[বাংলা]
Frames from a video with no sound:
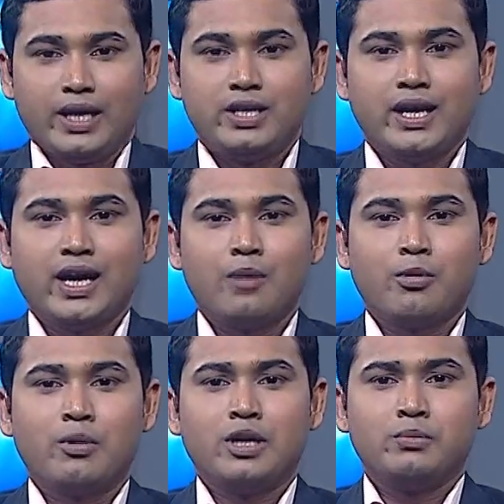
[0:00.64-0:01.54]
এশিয়া কাপ
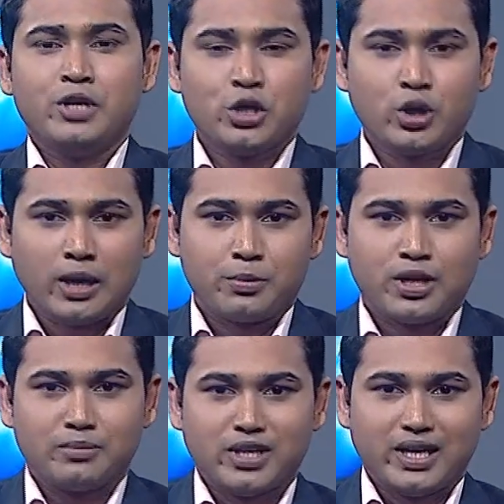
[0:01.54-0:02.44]
বিশ্বকাপ
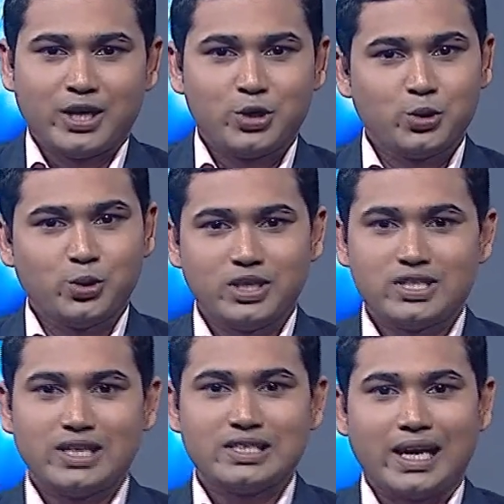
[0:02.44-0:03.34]
সামনে রেখে শুরু
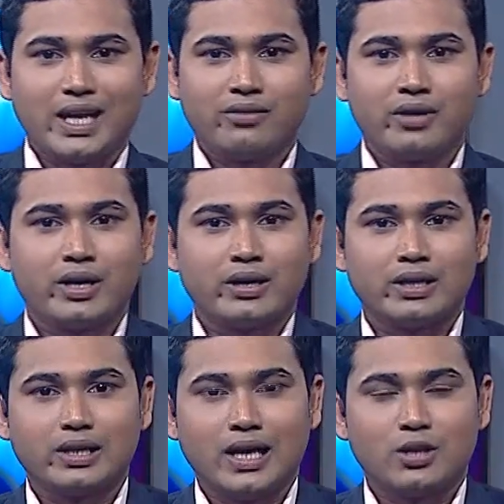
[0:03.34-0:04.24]
হয়েছে টাইগার
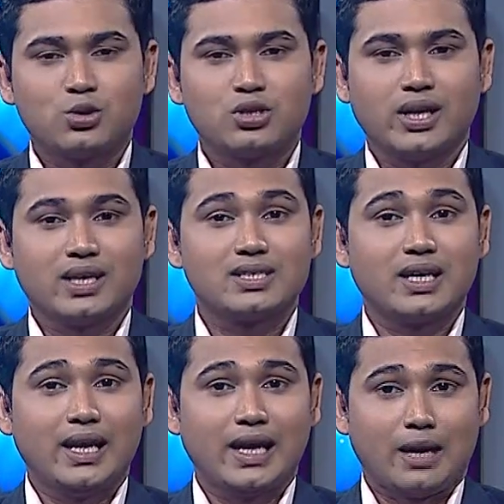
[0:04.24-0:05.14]
ক্রিকেটারদের আনুষ্ঠানিক
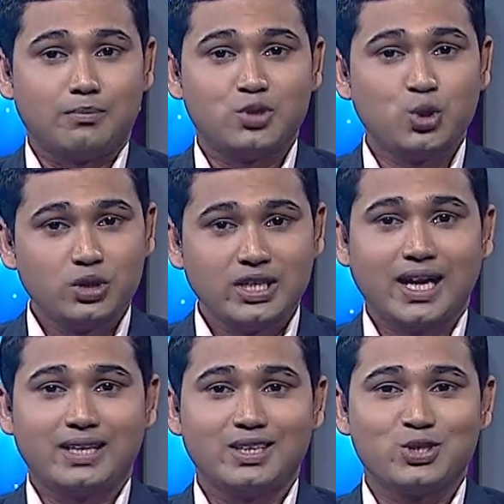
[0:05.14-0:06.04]
স্কিল ক্যাম্প ছুটি
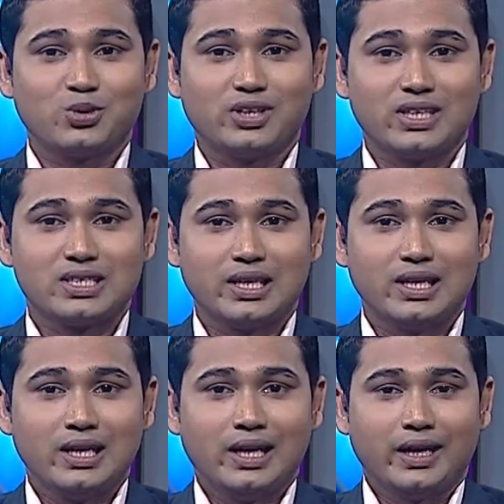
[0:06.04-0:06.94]
কাটিয়ে যোগ দিয়েছেন
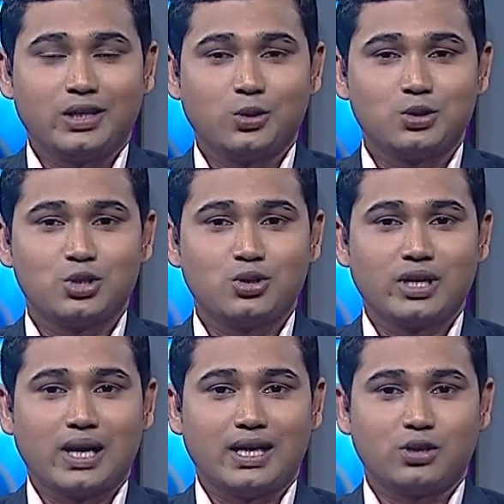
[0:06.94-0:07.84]
হেড কোচ
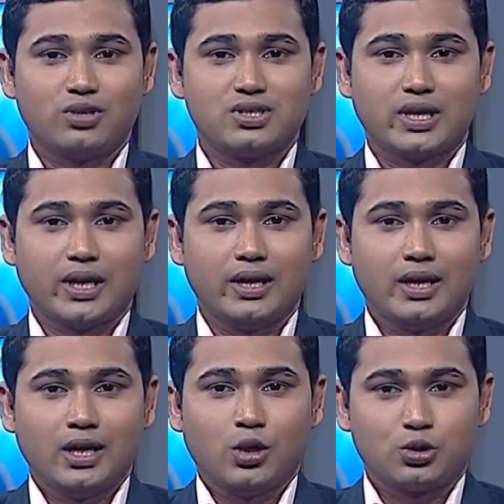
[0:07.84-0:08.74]
চন্ডিকা হাতুরে সিংহে
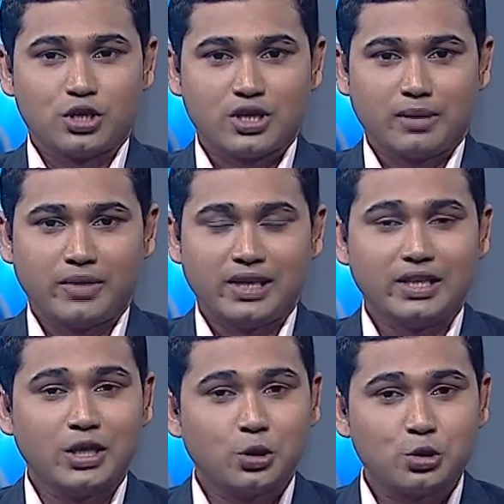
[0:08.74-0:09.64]
কোচের সামনে
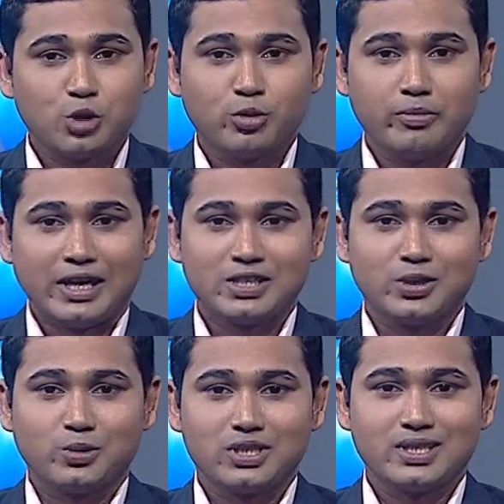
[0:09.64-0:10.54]
দীর্ঘ সময় ব্যাটিং
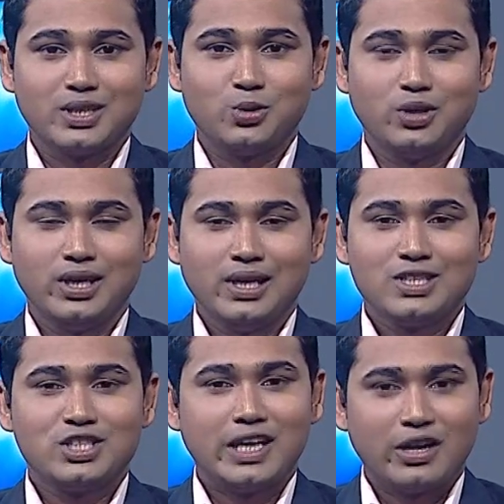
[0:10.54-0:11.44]
করেছেন দুই
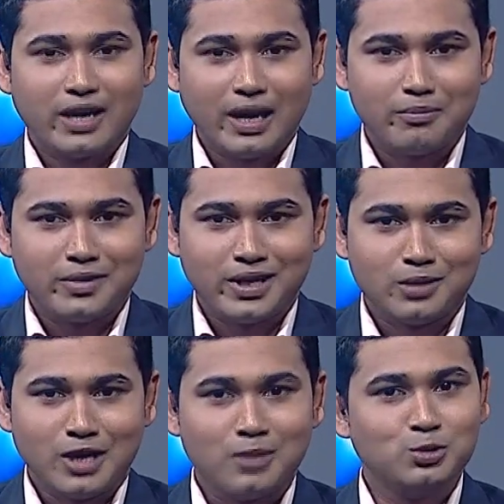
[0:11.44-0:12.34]
সিনিয়র
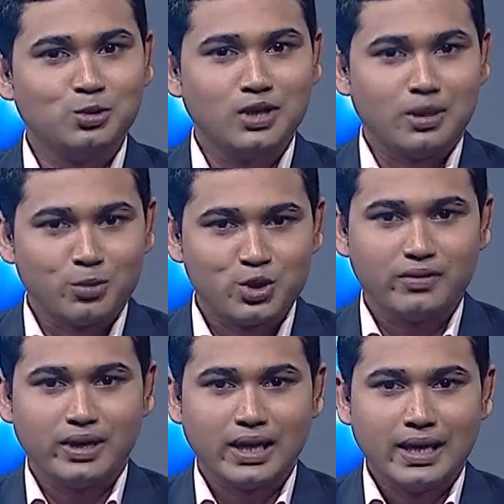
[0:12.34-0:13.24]
ক্যাম্পেনার মাহমুদুল্লাহ
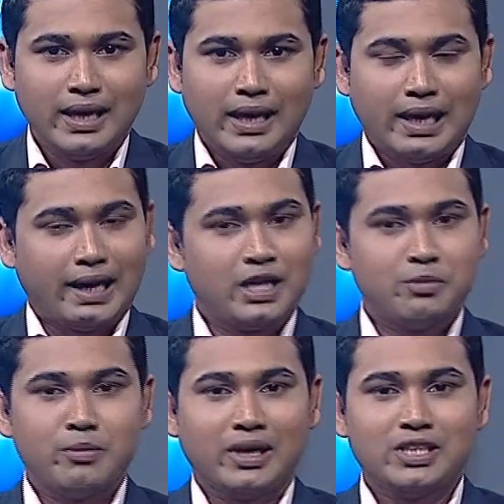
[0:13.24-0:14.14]
মুশফিক
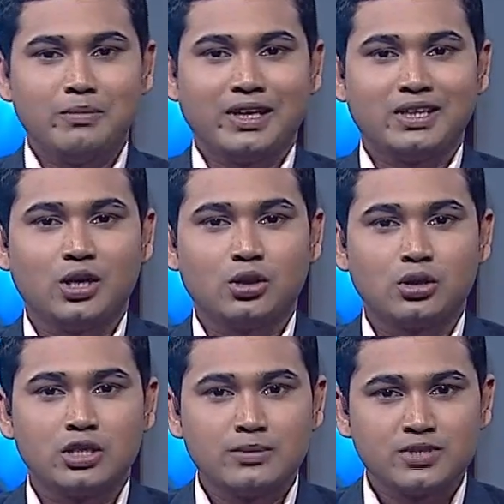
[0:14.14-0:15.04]
একাডেমি মাঠে ব্যক্তিগত
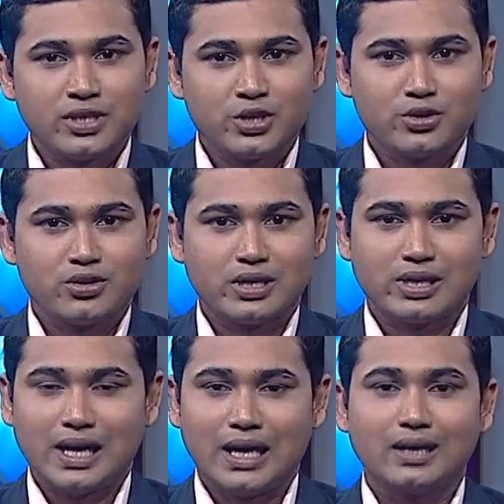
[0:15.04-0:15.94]
জিম সেশন
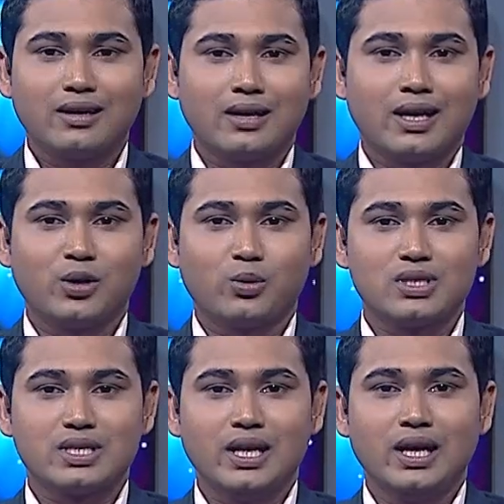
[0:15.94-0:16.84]
শেষে হালকা রানিং
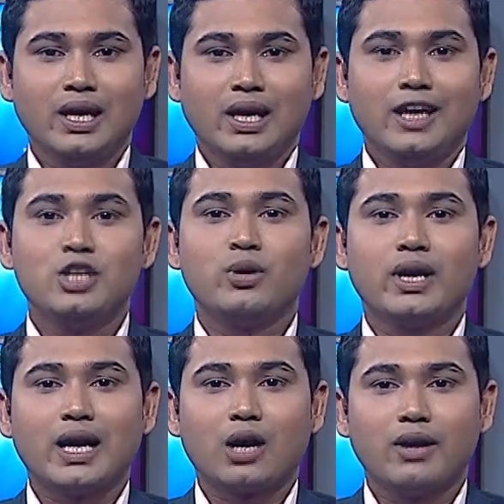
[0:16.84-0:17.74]
করেছেন
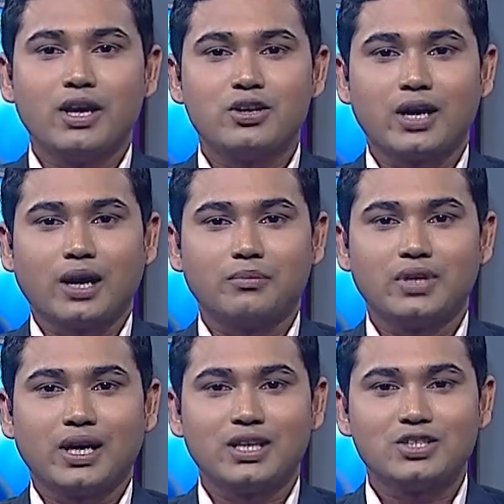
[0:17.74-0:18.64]
ইঞ্জুরির কারণে এশিয়া কাপ
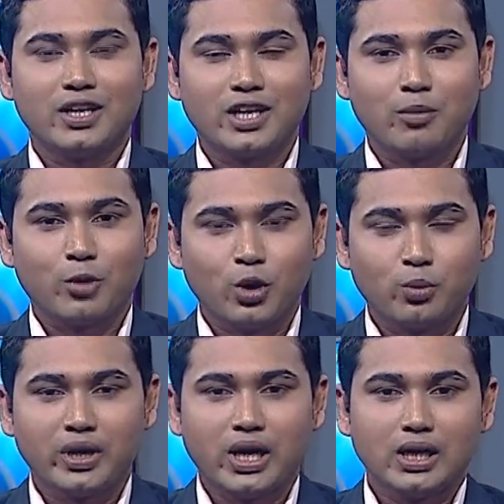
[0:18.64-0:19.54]
থেকে ছিটকে পড়া
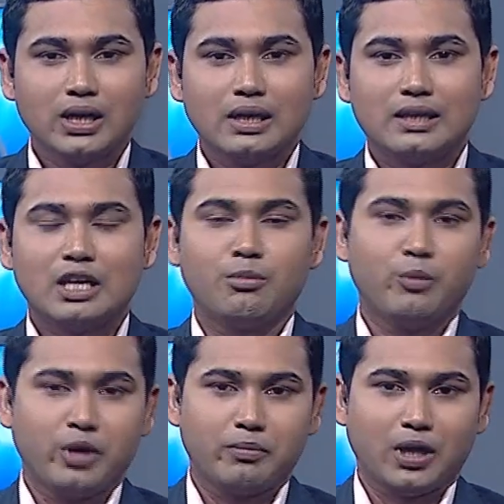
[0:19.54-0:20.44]
ওপেনার
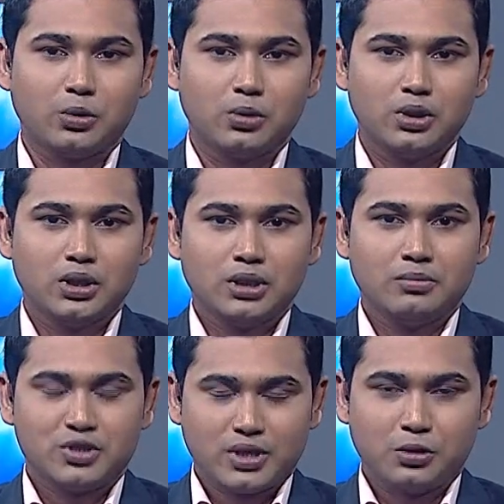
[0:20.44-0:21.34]
তামিম ইকবালও
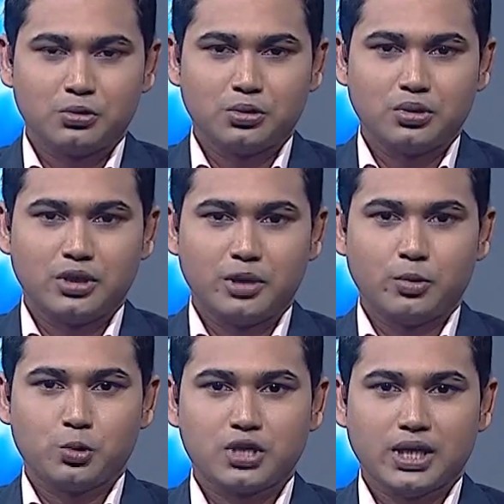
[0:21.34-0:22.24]
বিস্তারিত
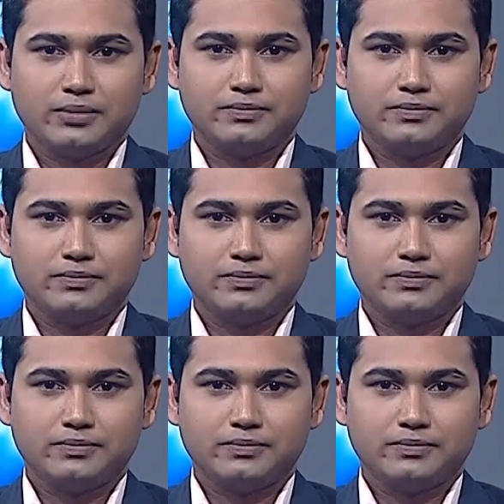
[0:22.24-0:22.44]
রিপোর্টে